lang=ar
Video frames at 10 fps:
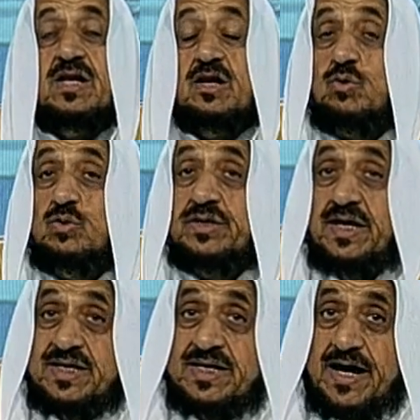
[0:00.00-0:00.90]
نقول
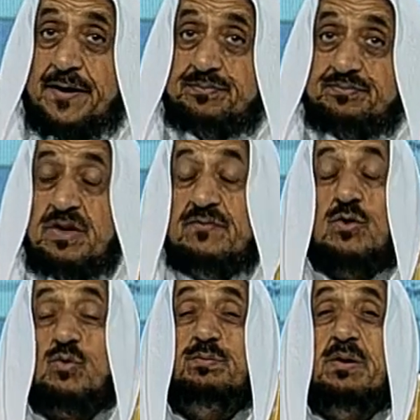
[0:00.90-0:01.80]
دعيها
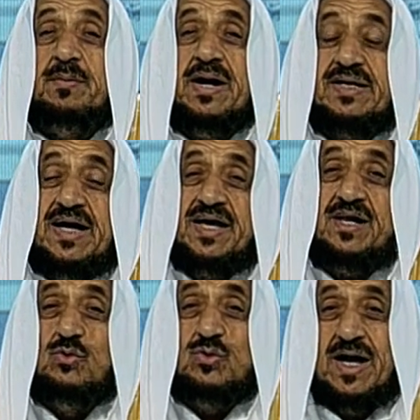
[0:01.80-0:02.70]
فربما كان
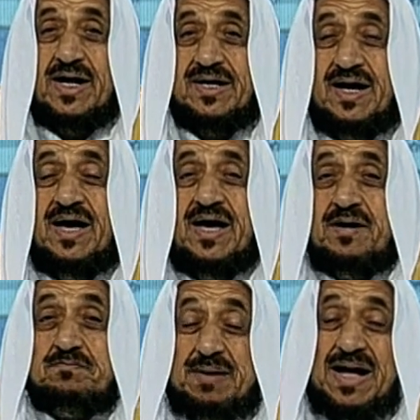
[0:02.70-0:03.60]
هناك
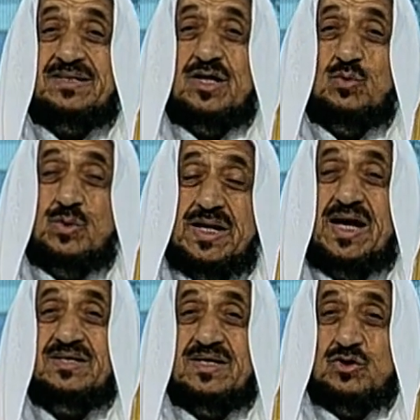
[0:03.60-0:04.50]
بعد
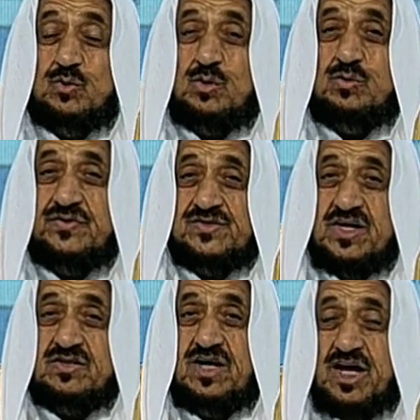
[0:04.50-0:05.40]
الولادة
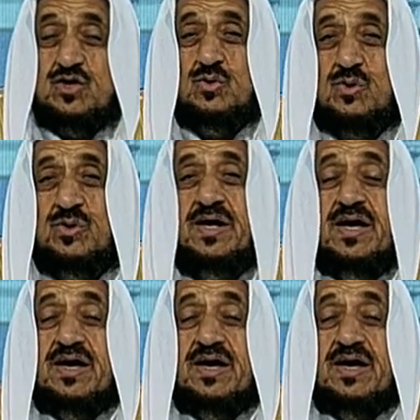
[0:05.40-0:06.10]
والنفساء تغير